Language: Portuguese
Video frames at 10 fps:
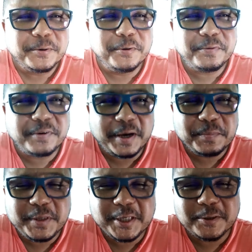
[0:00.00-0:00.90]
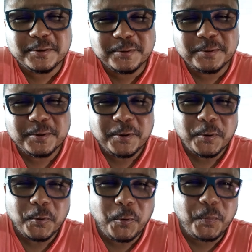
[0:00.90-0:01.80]
o faminto,
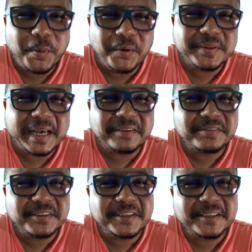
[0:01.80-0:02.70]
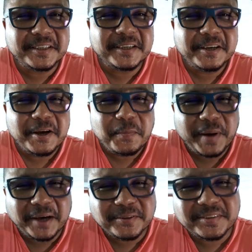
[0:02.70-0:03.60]
o pão da vida.
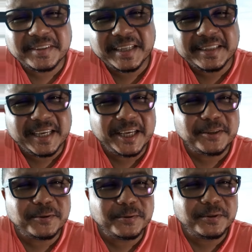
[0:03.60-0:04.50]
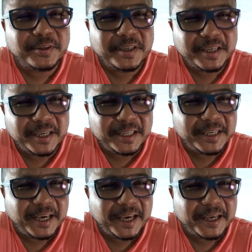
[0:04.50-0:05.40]
Para o sedento,
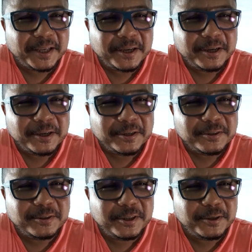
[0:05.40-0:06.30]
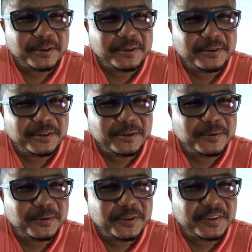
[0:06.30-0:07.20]
ele é Je,
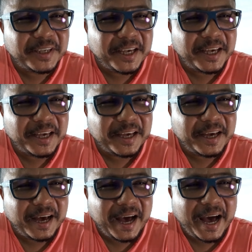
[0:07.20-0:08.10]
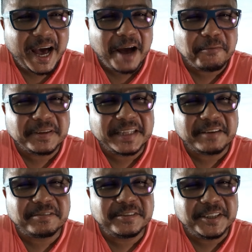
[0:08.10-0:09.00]
Jesus é a água
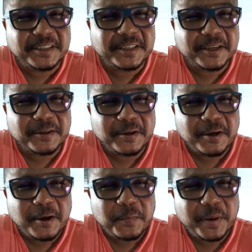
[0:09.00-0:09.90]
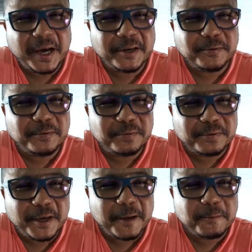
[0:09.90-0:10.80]
da vida. Para o
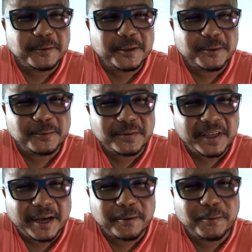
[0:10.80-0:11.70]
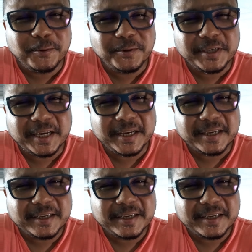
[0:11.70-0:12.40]
enfermo, Jesus é a cura,